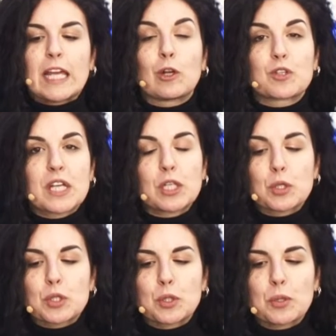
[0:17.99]
En los
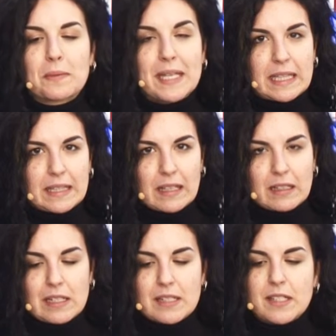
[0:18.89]
años
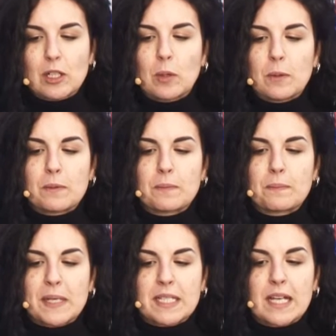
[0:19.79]
90 del
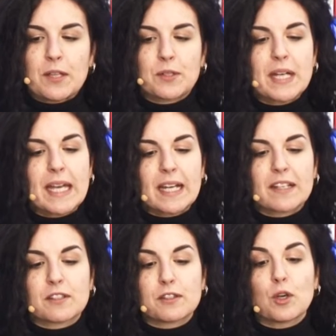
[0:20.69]
siglo pasado,
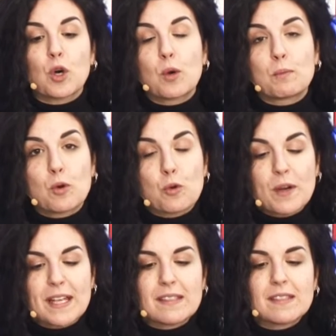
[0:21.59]
ejerció como
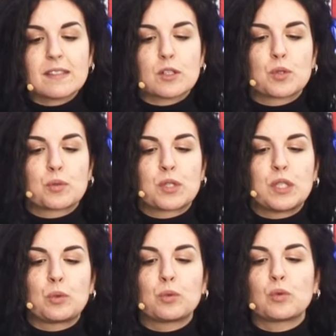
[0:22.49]
juez
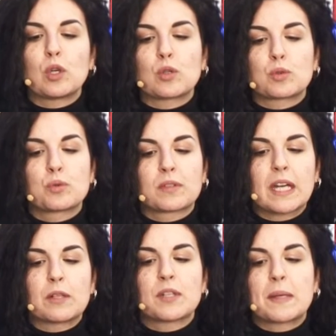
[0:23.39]
sustituto en los
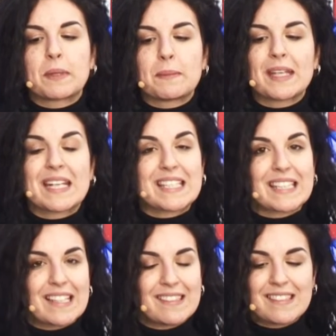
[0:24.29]
juzgados de primera
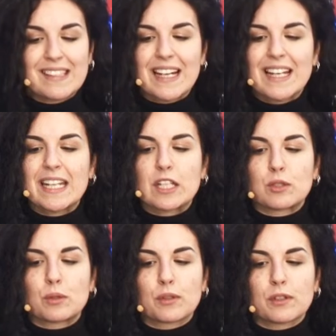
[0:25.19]
instancia en
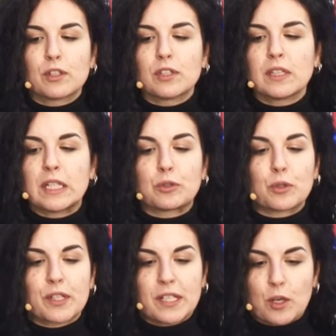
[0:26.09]
instrucción de
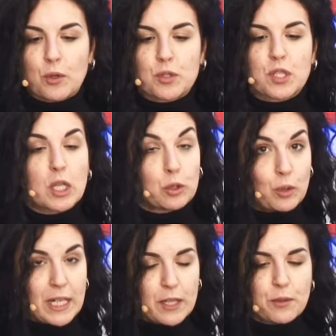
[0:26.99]
Torrijos,
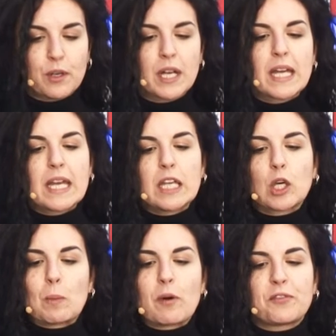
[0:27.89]
Toledo,
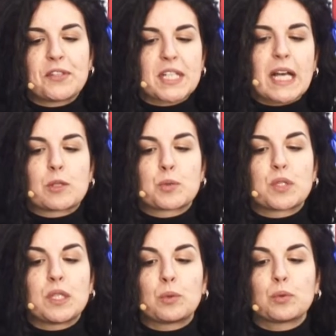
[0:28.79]
y como fiscal
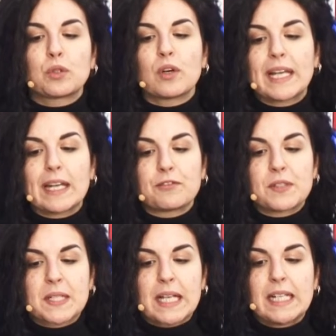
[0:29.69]
sustituto en la
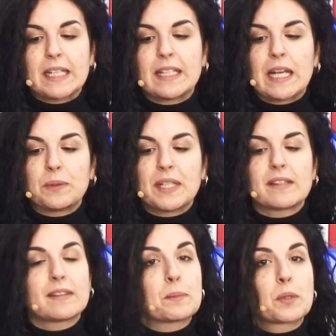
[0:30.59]
Fiscalía de la
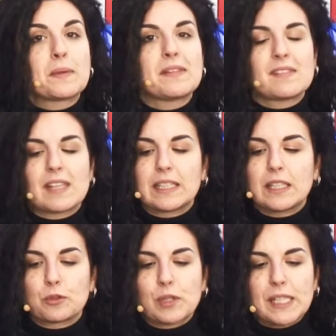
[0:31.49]
Audiencia Provincial
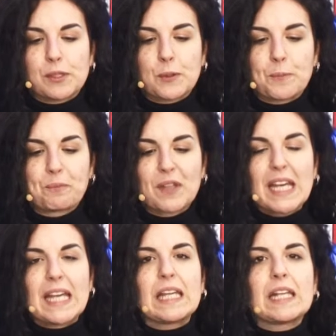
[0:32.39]
de Toledo.
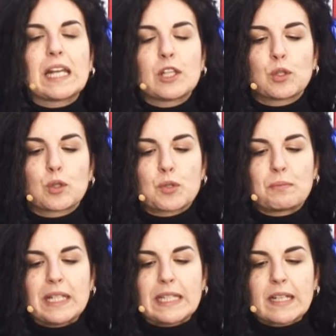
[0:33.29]
En el año
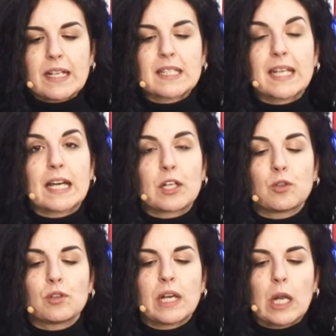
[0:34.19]
2003
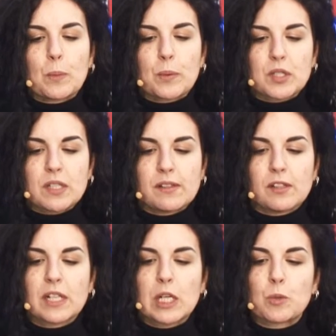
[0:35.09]
ganó la
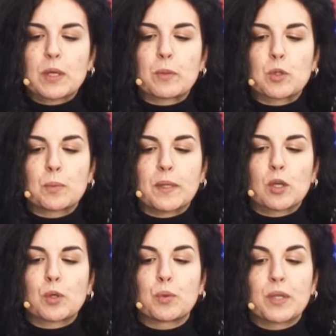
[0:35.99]
oposición al Cuerpo
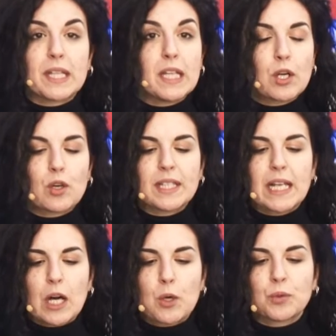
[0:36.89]
Superior Jurídico
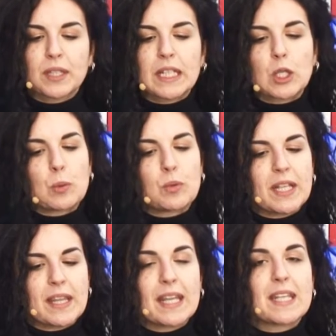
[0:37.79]
de la Junta de
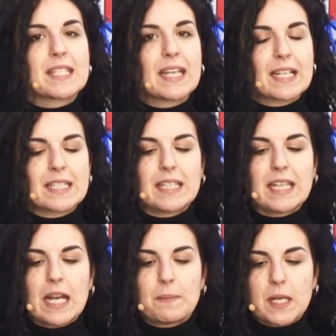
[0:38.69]
Comunidades de
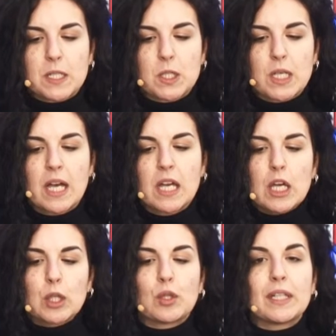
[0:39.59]
Castilla-La Mancha,
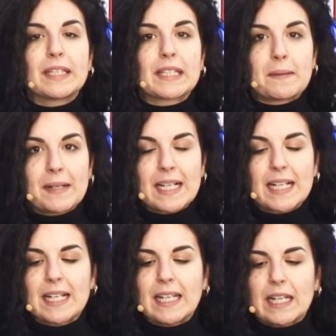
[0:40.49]
donde
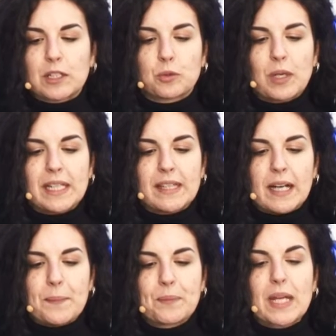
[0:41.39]
trabaja en la
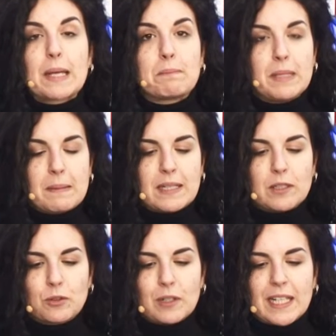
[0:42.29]
actualidad. Vive
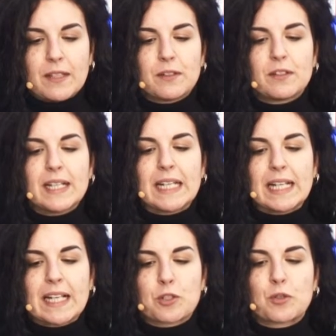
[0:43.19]
en Toledo, en
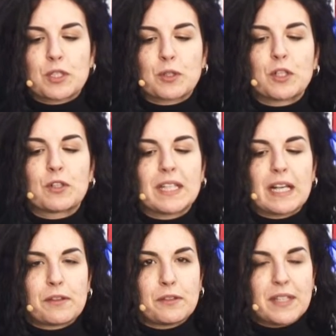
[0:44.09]
el casco histórico
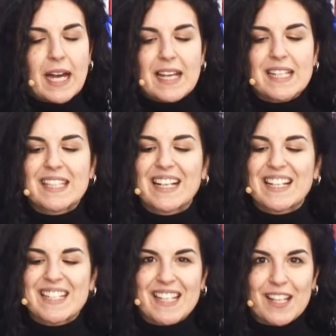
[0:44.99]
de la ciudad. Está
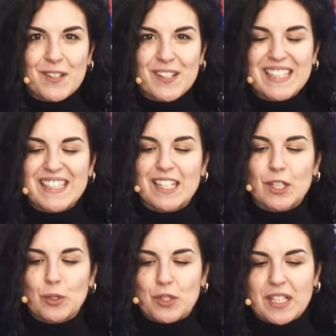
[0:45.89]
casado y
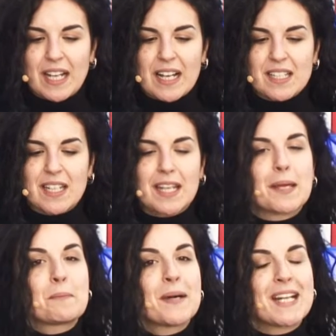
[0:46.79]
tiene dos hijas
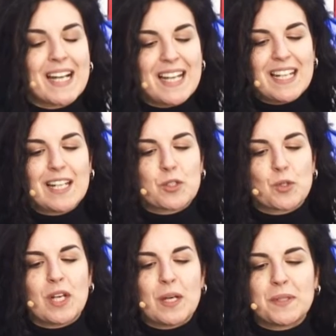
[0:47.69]
que para él
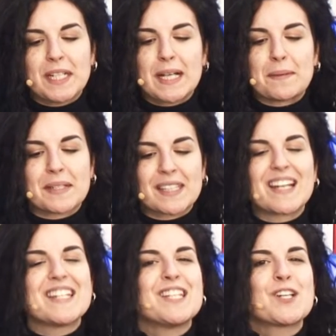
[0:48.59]
son la única
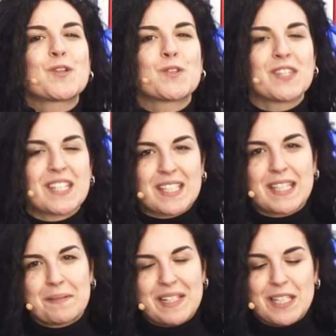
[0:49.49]
verdad
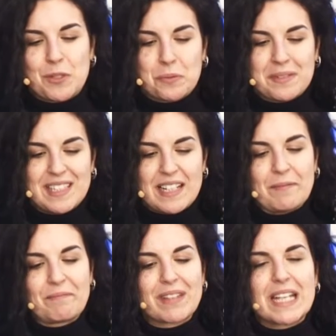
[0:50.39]
incontestable de su
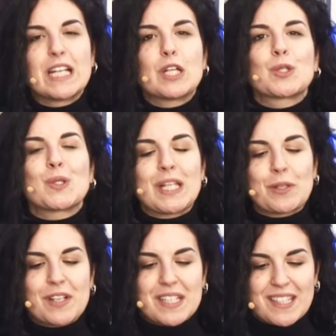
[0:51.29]
vida.
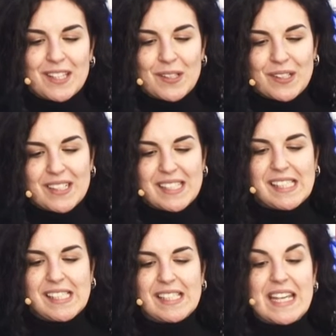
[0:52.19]
Toledo ha sido
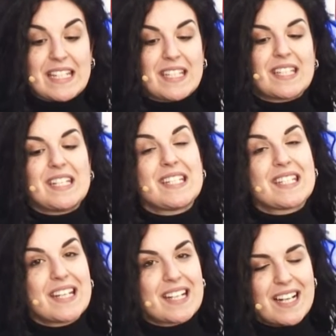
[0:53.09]
y es y
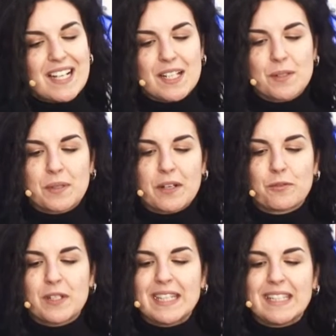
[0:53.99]
será una
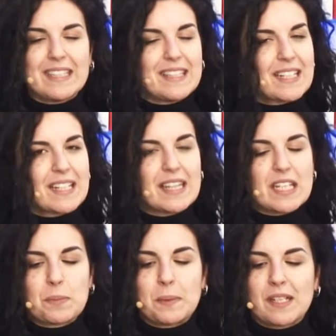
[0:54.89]
fuente eterna
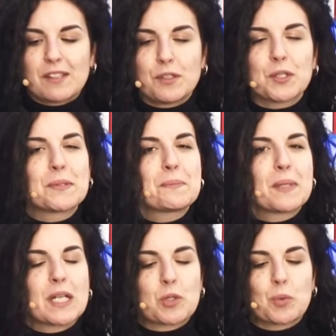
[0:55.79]
de inspiración
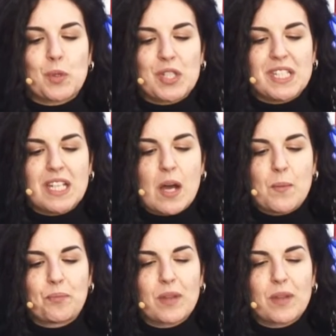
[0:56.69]
para su poesía.